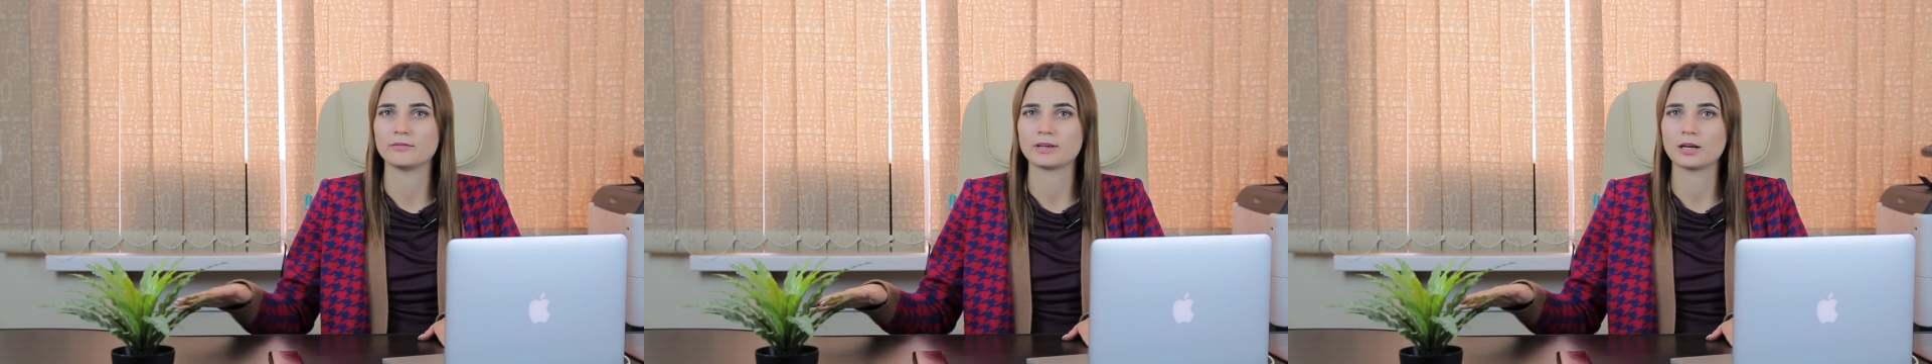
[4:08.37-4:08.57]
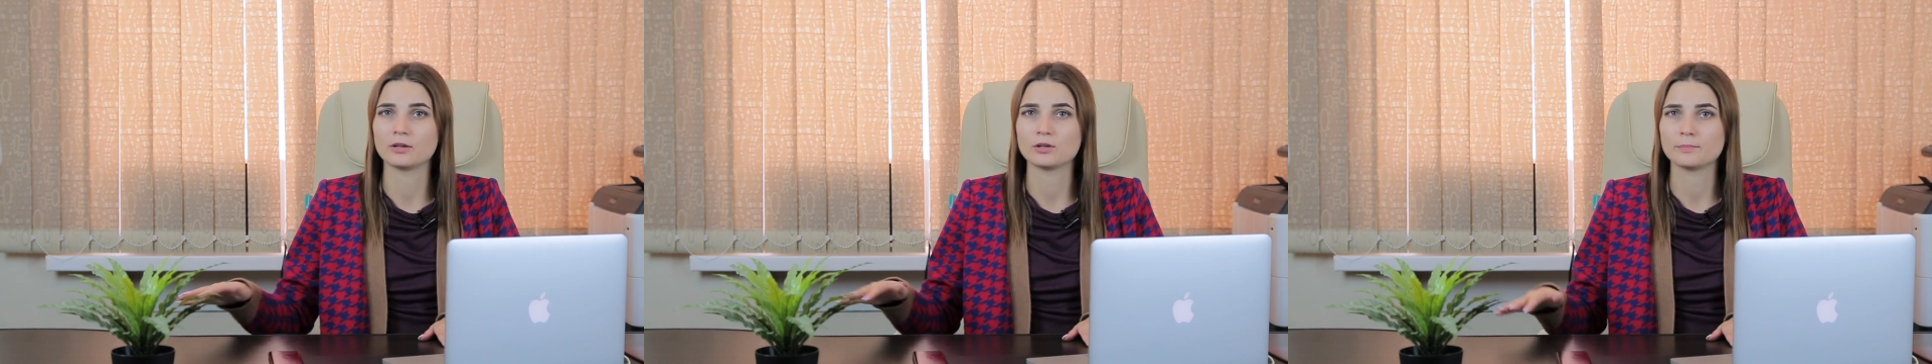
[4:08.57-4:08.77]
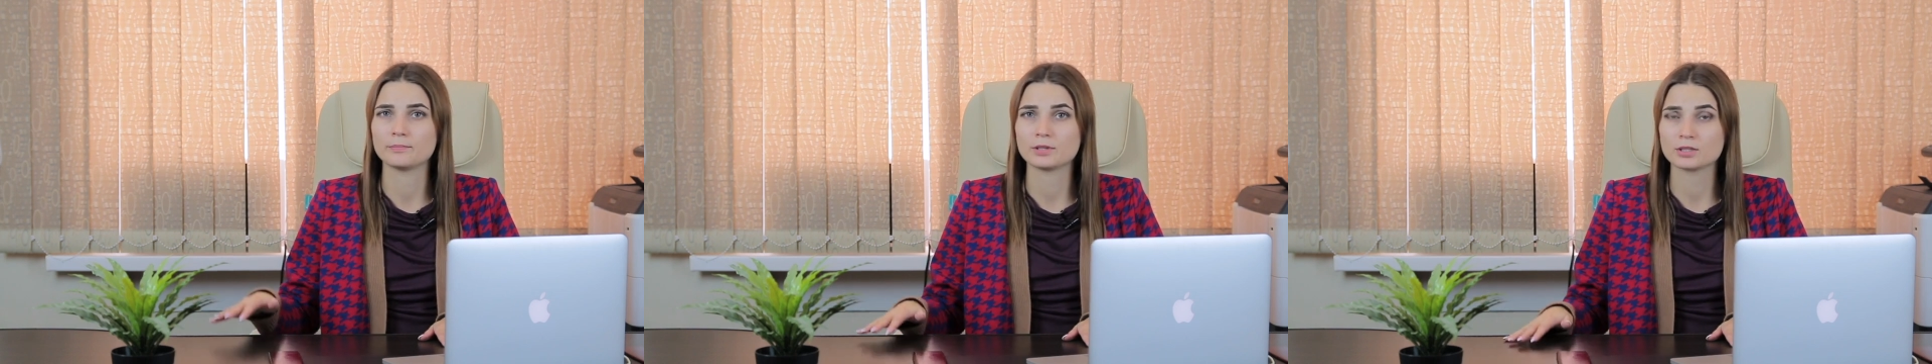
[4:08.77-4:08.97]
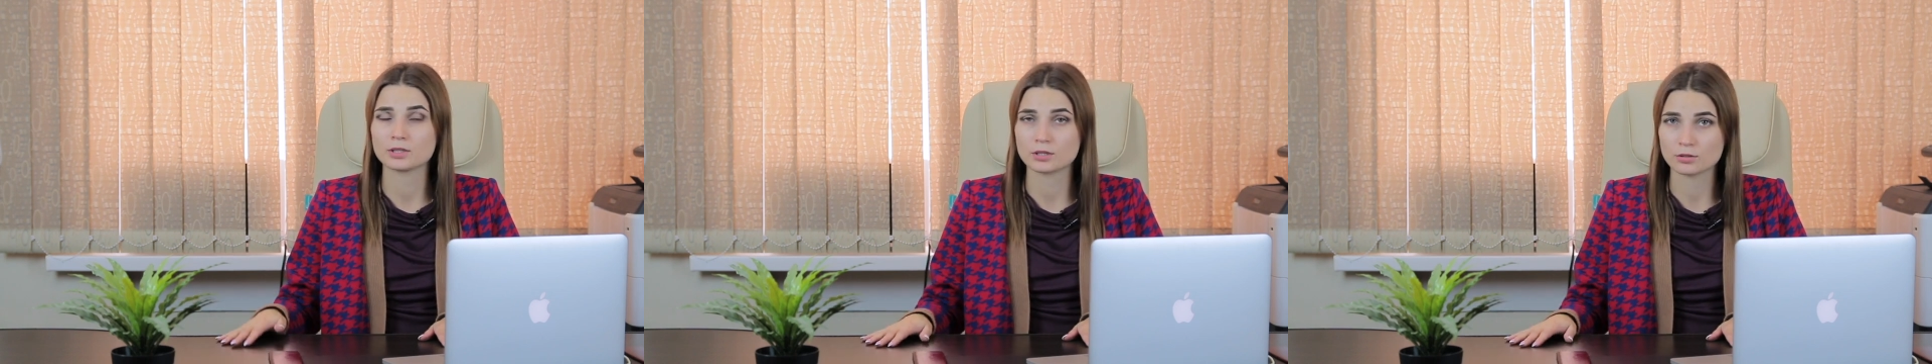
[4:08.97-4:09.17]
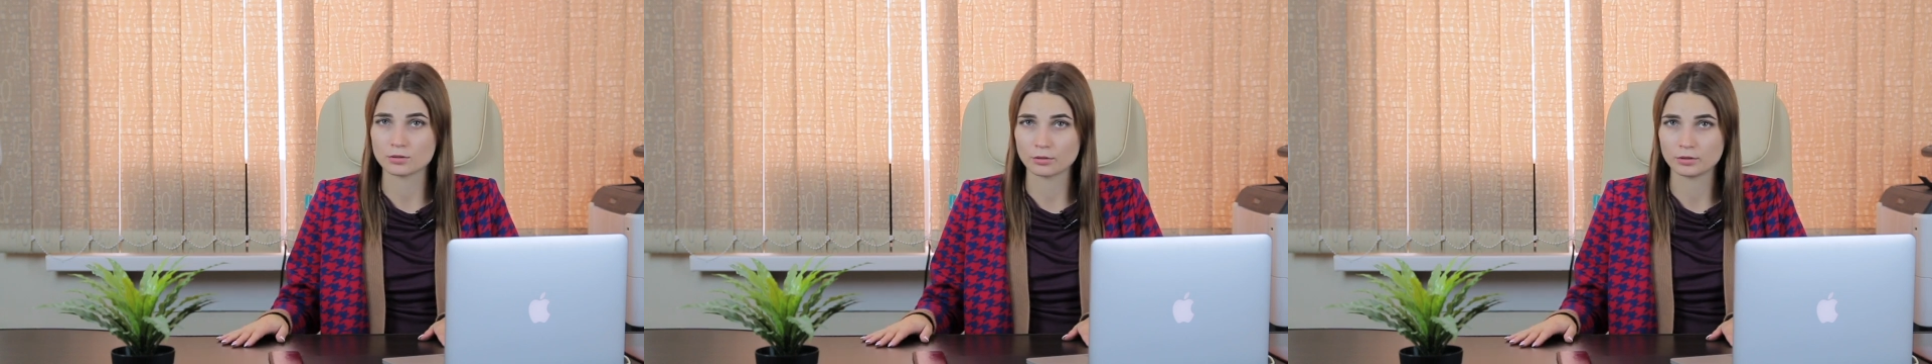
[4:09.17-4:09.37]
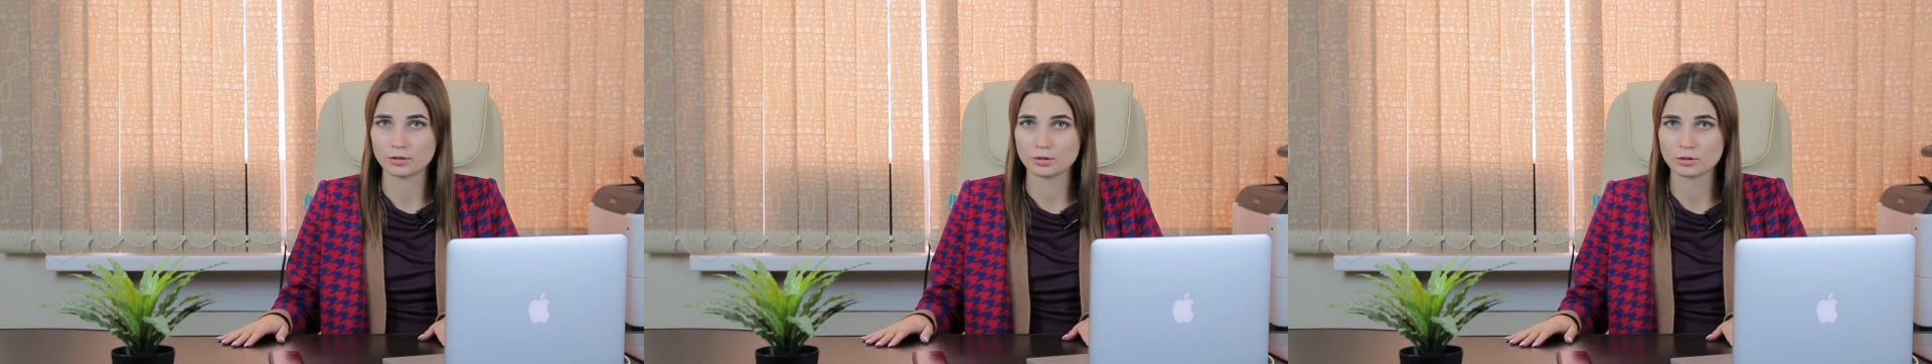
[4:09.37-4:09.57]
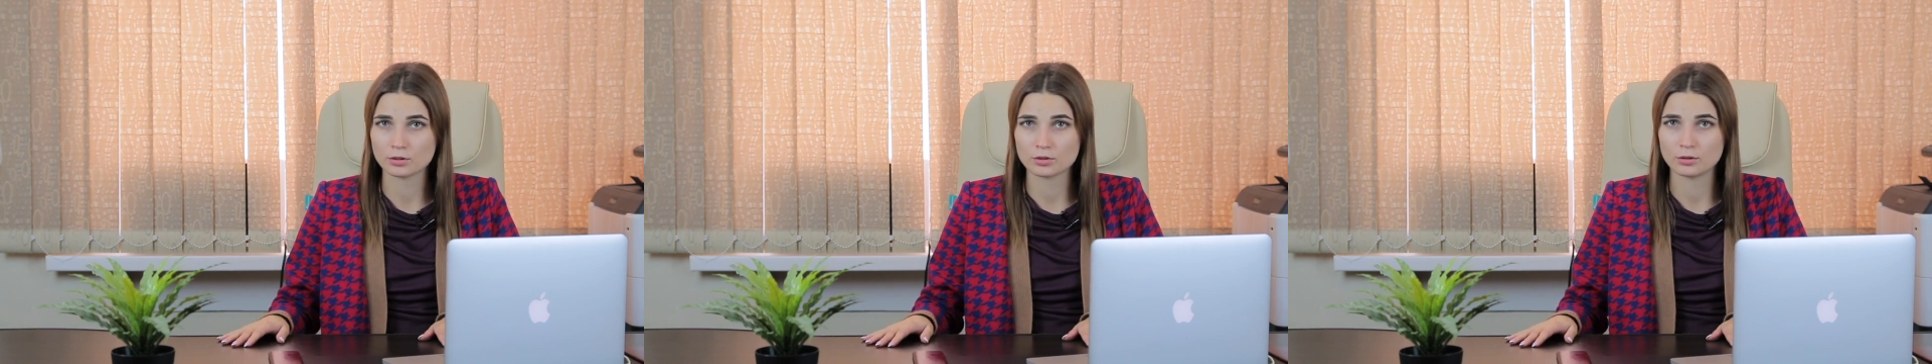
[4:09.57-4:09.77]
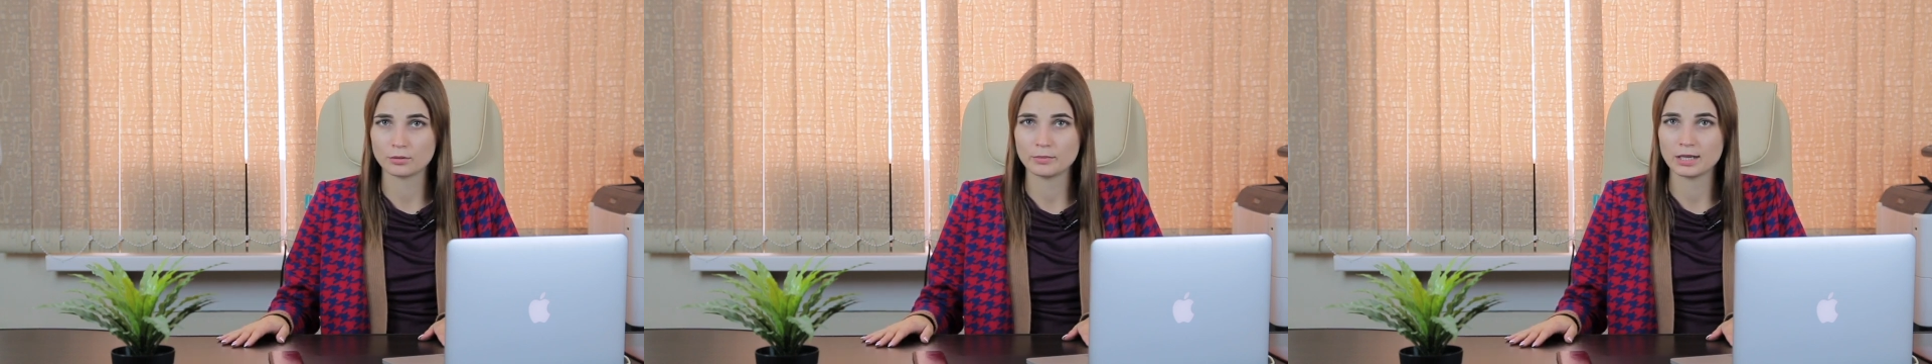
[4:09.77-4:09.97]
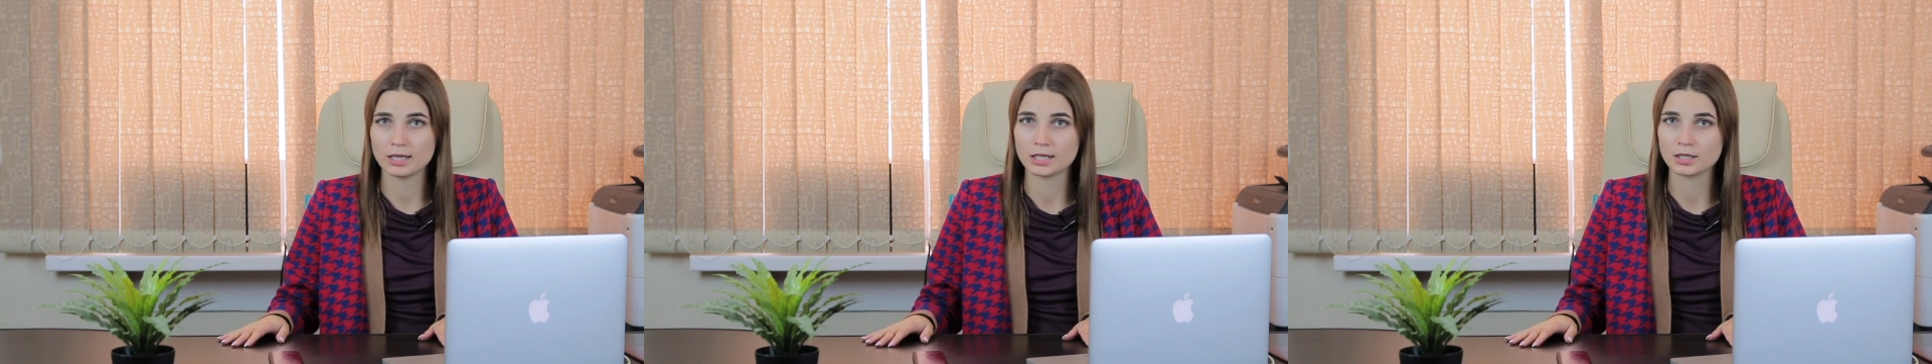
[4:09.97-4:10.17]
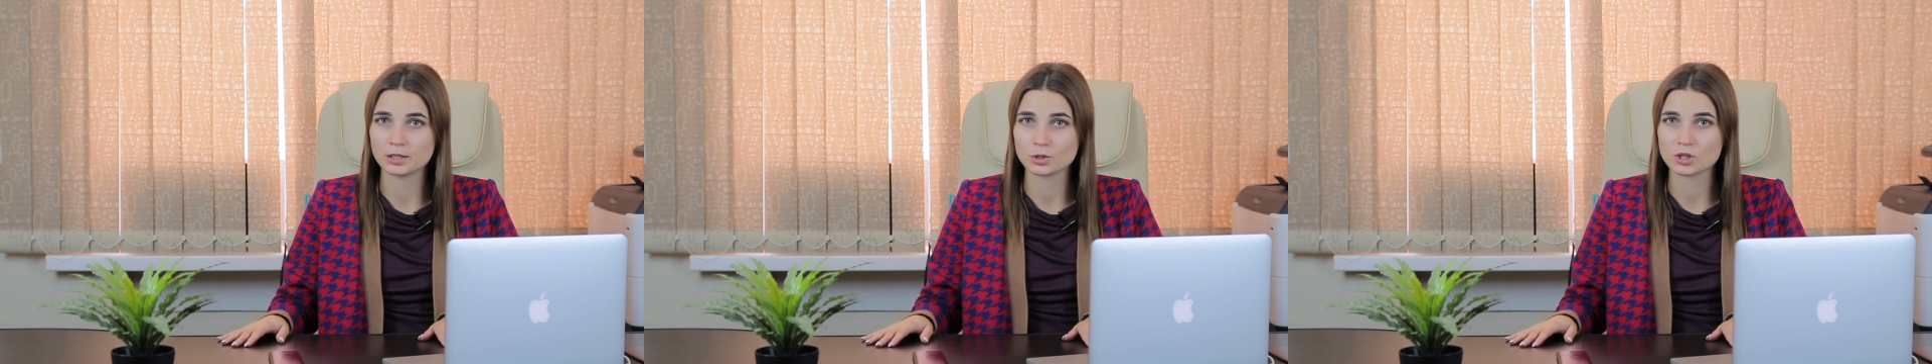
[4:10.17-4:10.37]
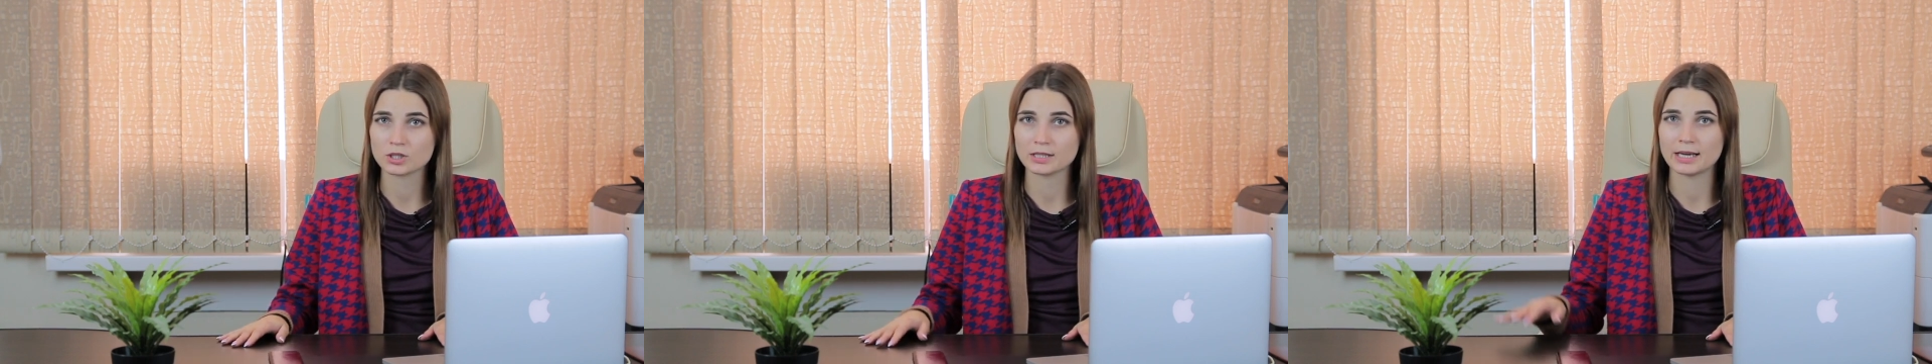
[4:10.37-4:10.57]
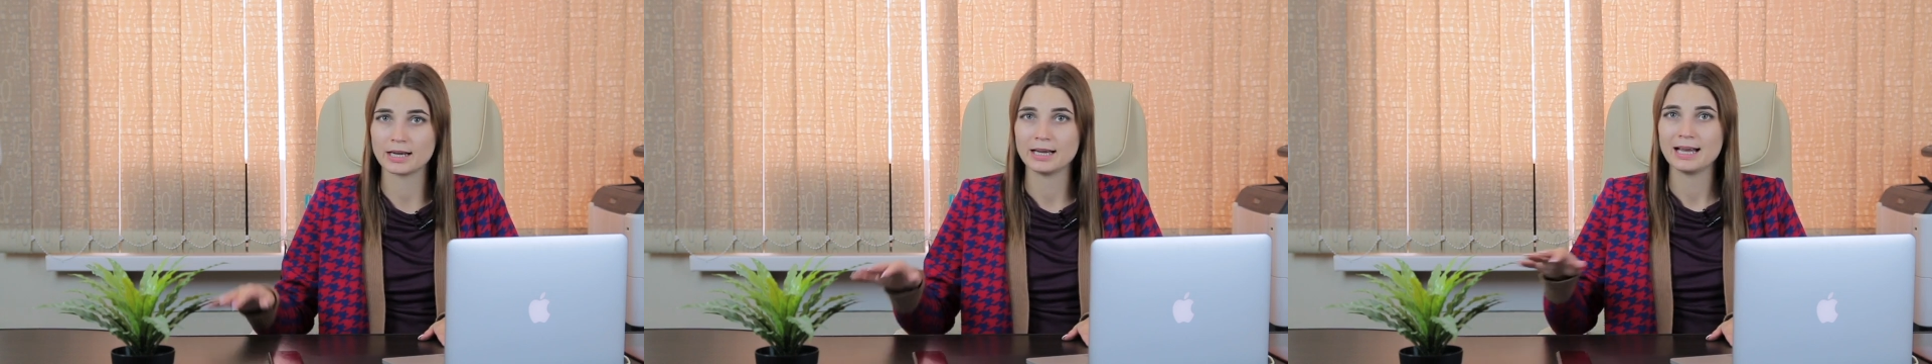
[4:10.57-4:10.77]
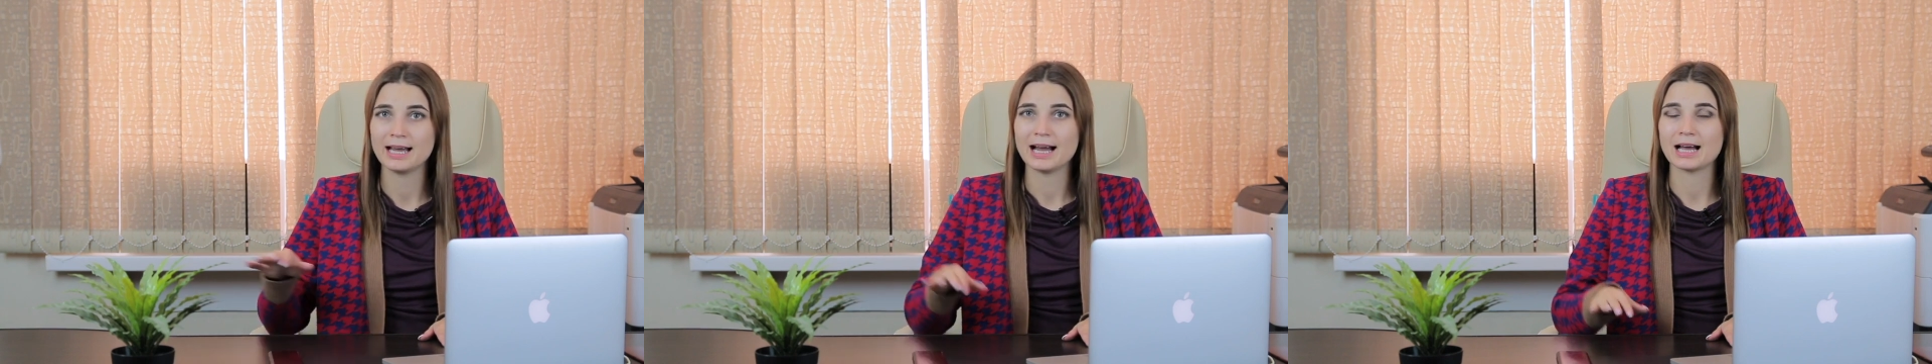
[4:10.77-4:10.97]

в районе 500 тысяч рублей рыночная,